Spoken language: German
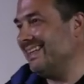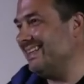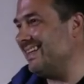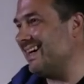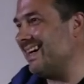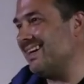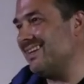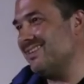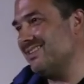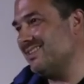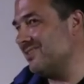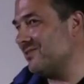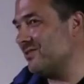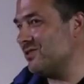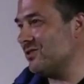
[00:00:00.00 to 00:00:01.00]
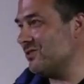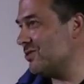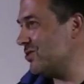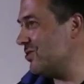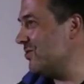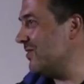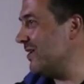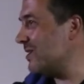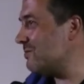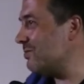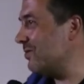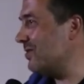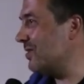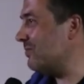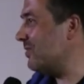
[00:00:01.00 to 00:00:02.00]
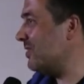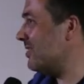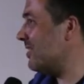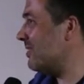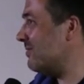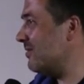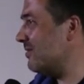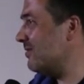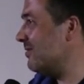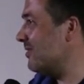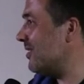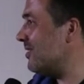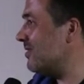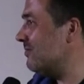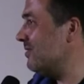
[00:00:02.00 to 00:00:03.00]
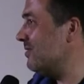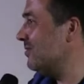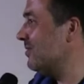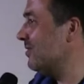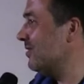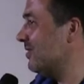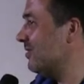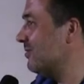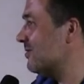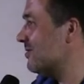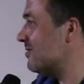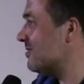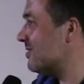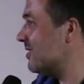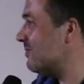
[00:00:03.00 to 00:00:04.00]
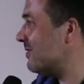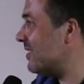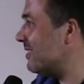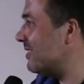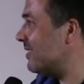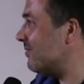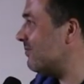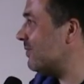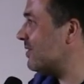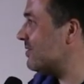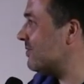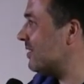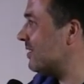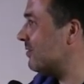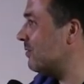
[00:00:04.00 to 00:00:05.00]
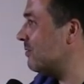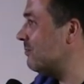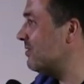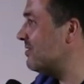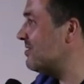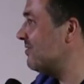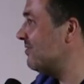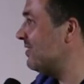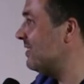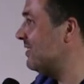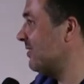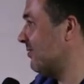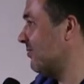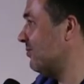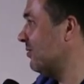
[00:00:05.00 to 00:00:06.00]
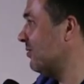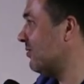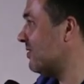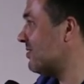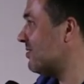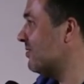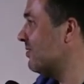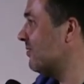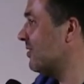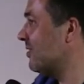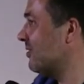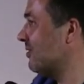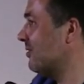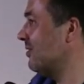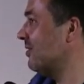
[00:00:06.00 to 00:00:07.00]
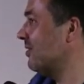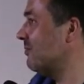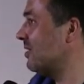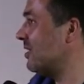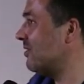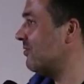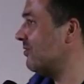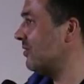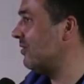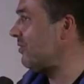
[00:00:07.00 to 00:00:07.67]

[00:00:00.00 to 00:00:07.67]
ja, schönen Exploit habt ihr da, aber irgendwie eine Million Regierungssysteme angreifbar ist vielleicht doch ein bisschen viel dafür, was irgendwie da, ihr damit anfangen